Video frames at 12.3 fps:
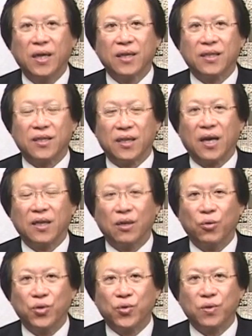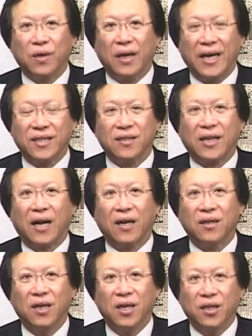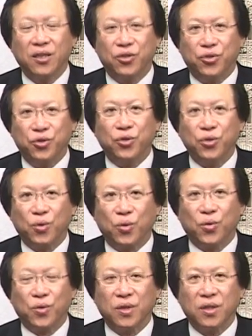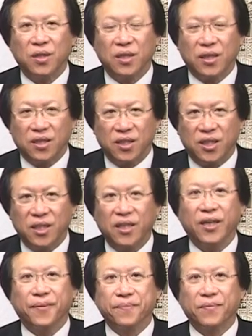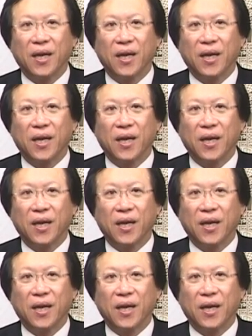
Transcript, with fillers: 这是个论述的来自他许许多多的经验。